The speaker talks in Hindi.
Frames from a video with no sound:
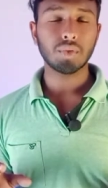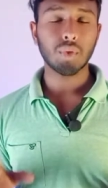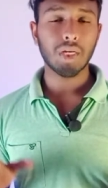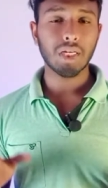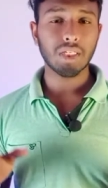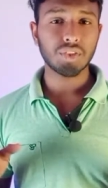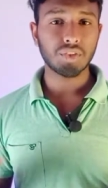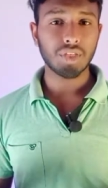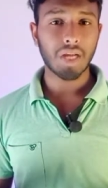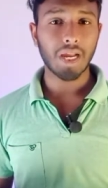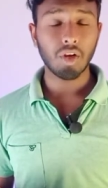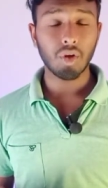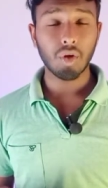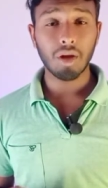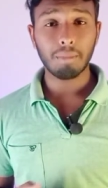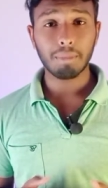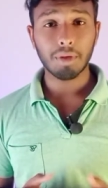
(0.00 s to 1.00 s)
होगा स्टाइल
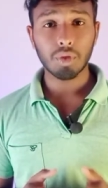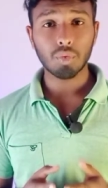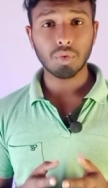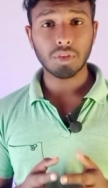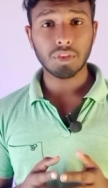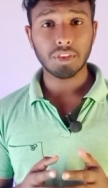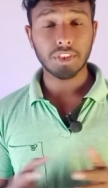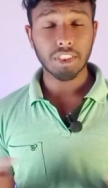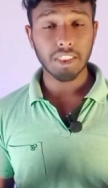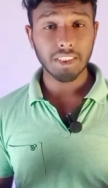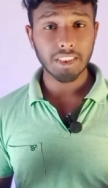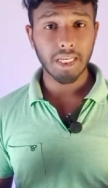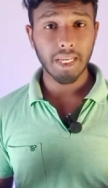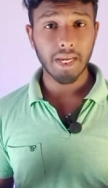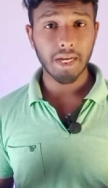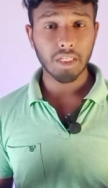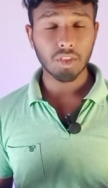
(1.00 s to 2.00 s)
होगा बिल्कुल चेंज
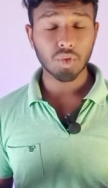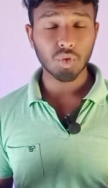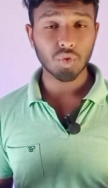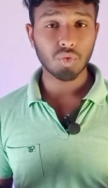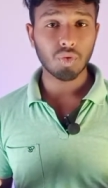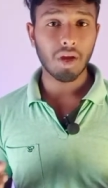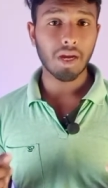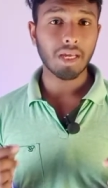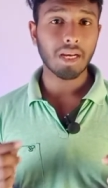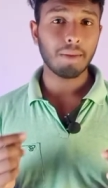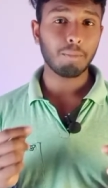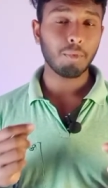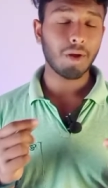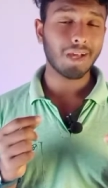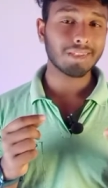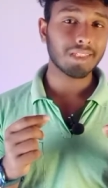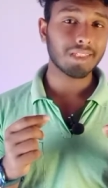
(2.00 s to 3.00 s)
लगेगा तो दोस्तों अगर
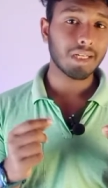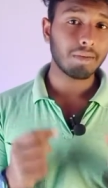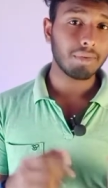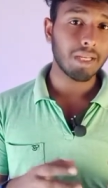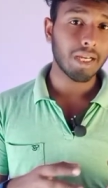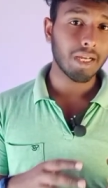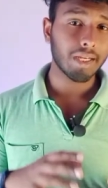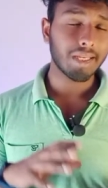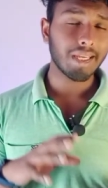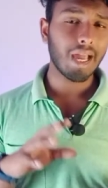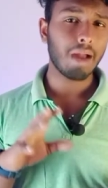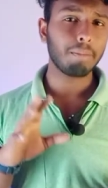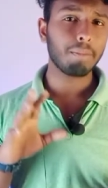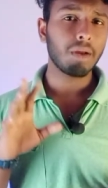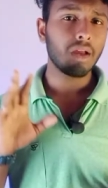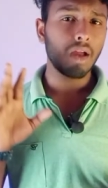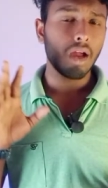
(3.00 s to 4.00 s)
आपको ऐसा कभी लगे कि
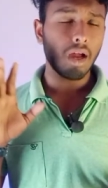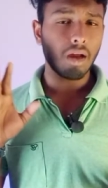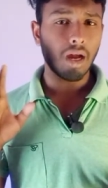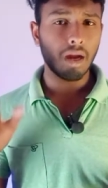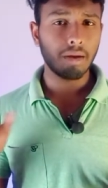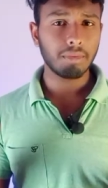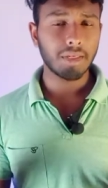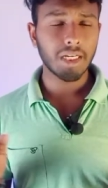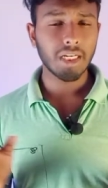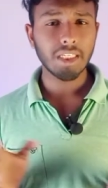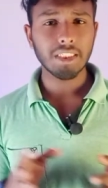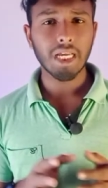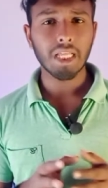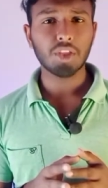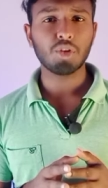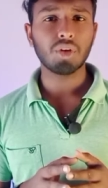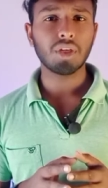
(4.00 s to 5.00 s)
आप डेली
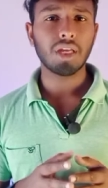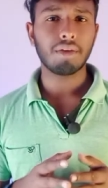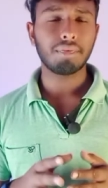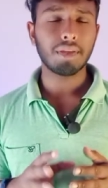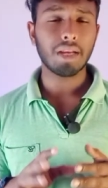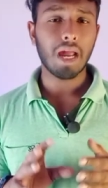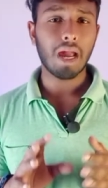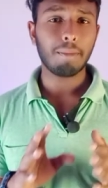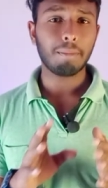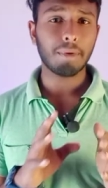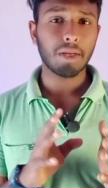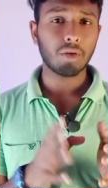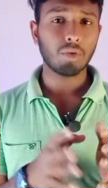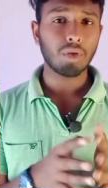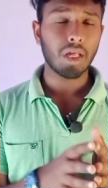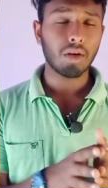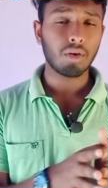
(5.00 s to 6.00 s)
जाते हो या फिर आप
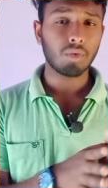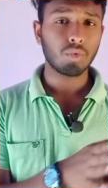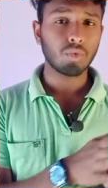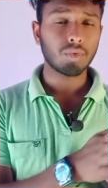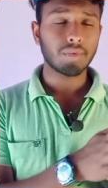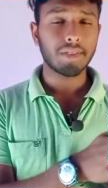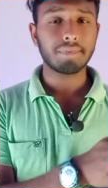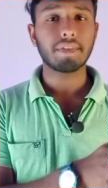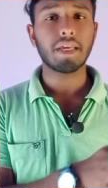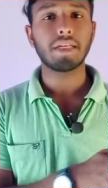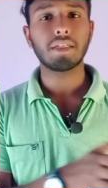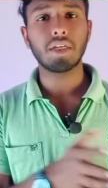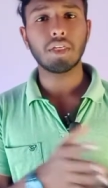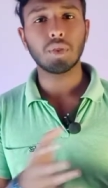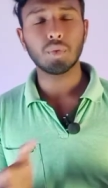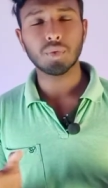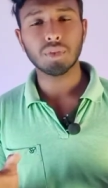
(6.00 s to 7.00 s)
रेगुलर उस वेबसाइट
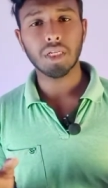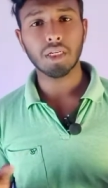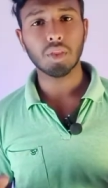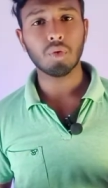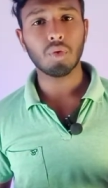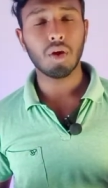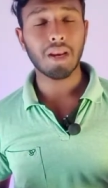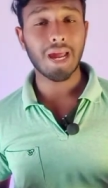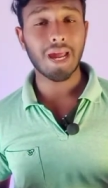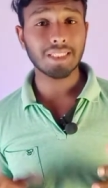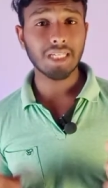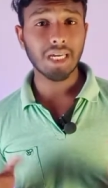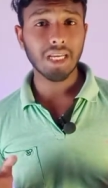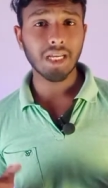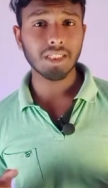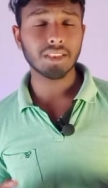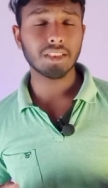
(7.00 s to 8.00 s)
का यूज़ करते हो और
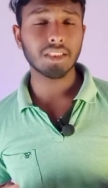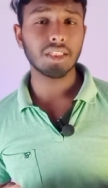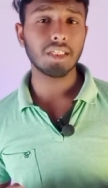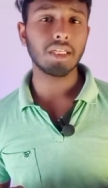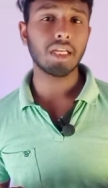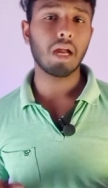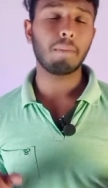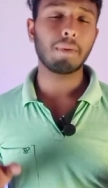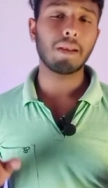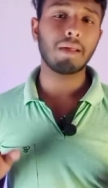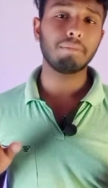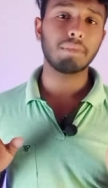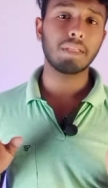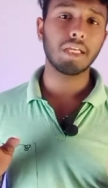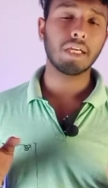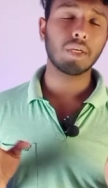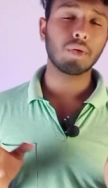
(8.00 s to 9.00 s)
अचानक से यहाँ पर आप
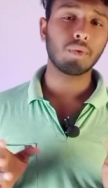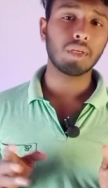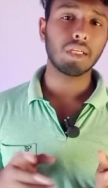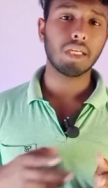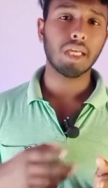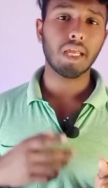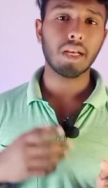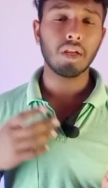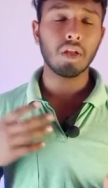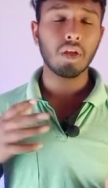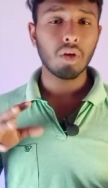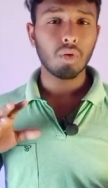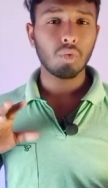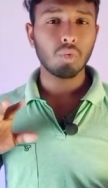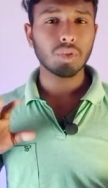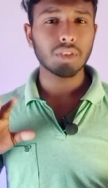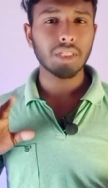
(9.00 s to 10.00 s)
देख रहे हो कि यार
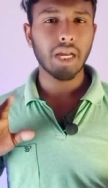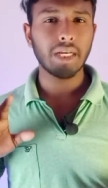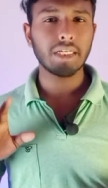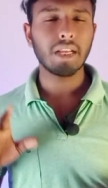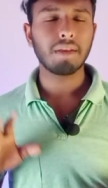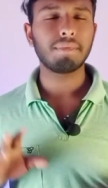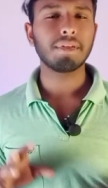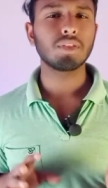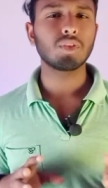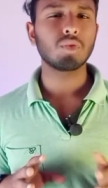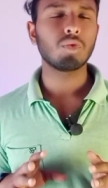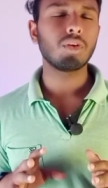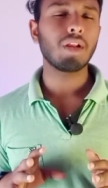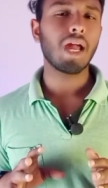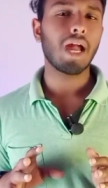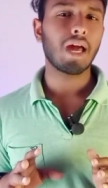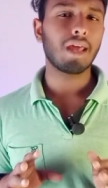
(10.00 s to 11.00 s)
उसका इंटरफेस
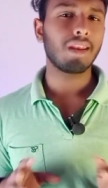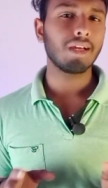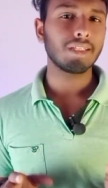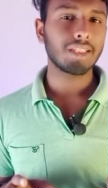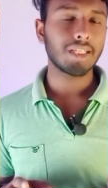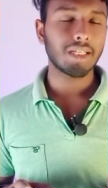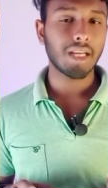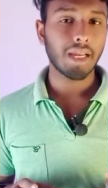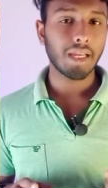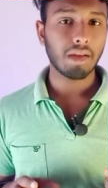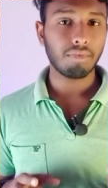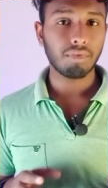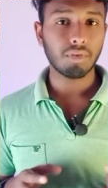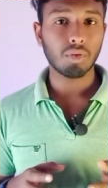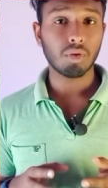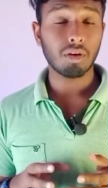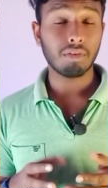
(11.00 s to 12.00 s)
थोड़ा अलग दिख रहा है या
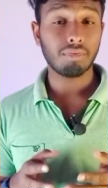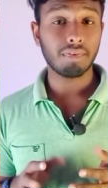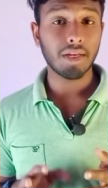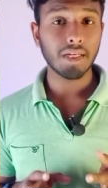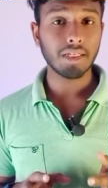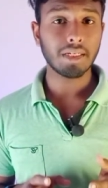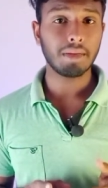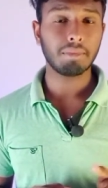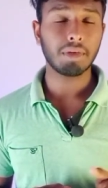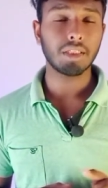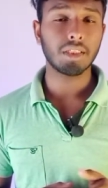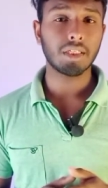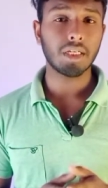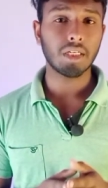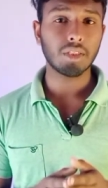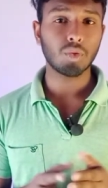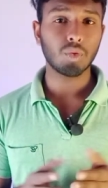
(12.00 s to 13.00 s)
फिर थोड़ा फेक टाइप का
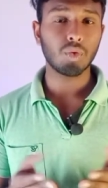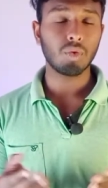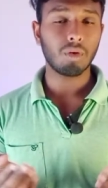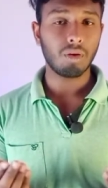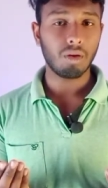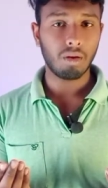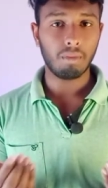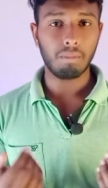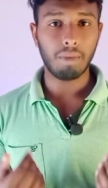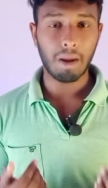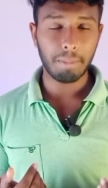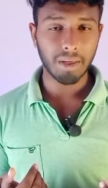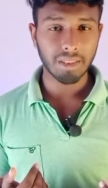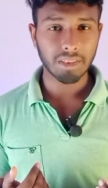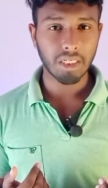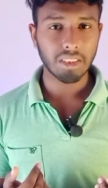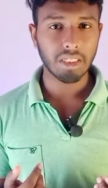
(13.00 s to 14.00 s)
दिख रहा है तो
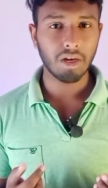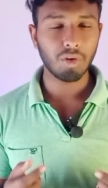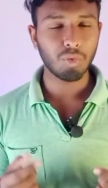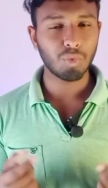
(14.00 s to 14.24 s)
वापस आ जाओ